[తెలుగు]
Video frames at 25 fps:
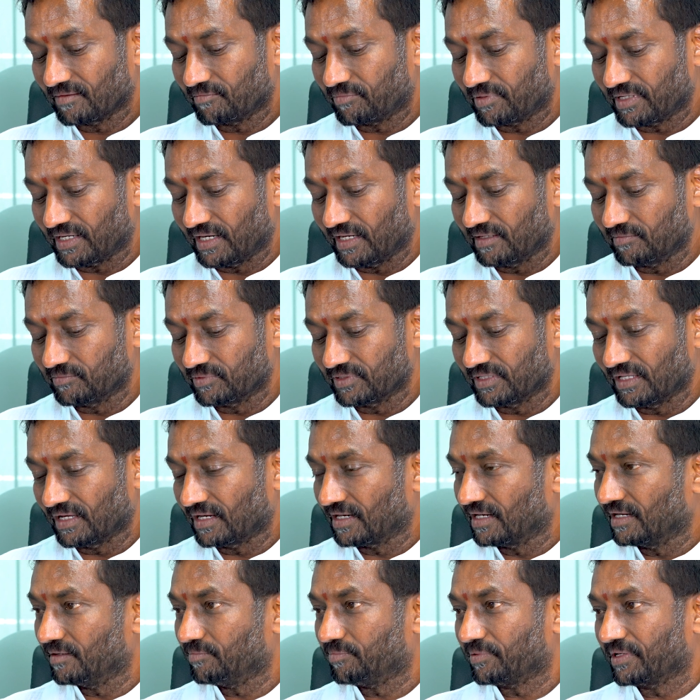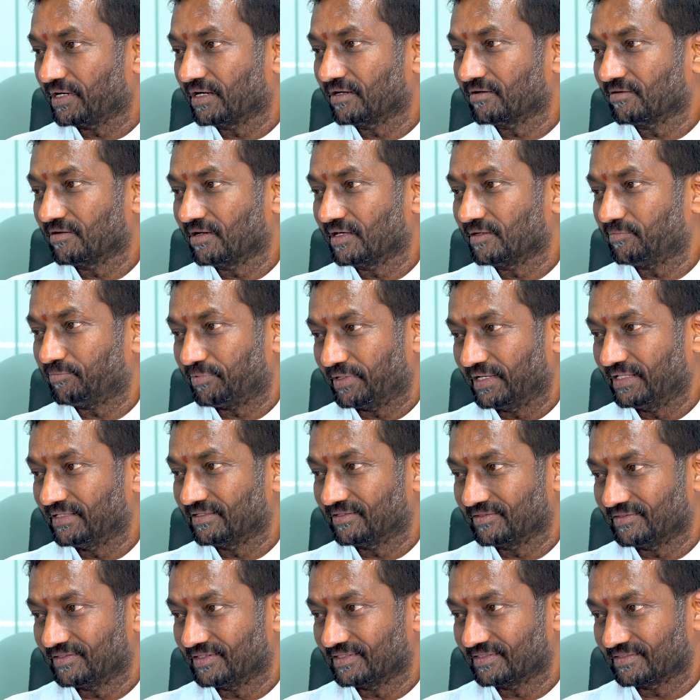ఫిరాయింపుదారులే పిరంగులై
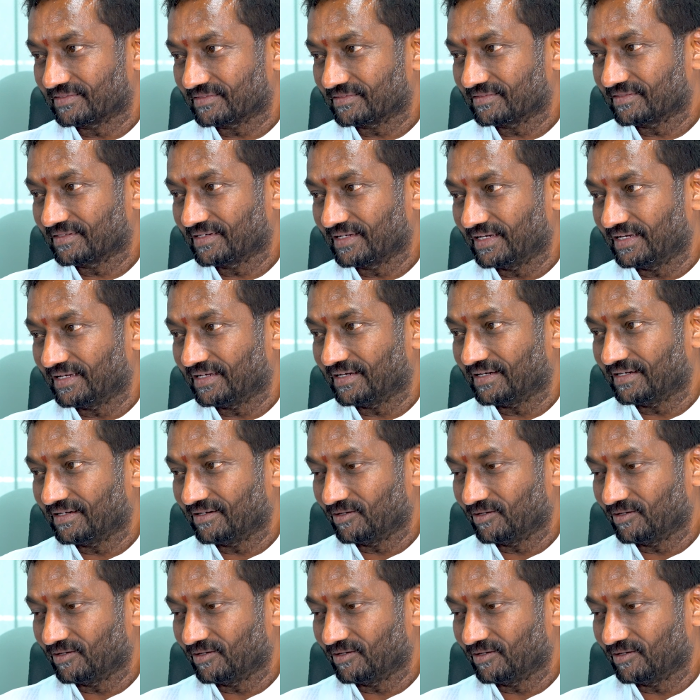పేలుతున్నారు ఏ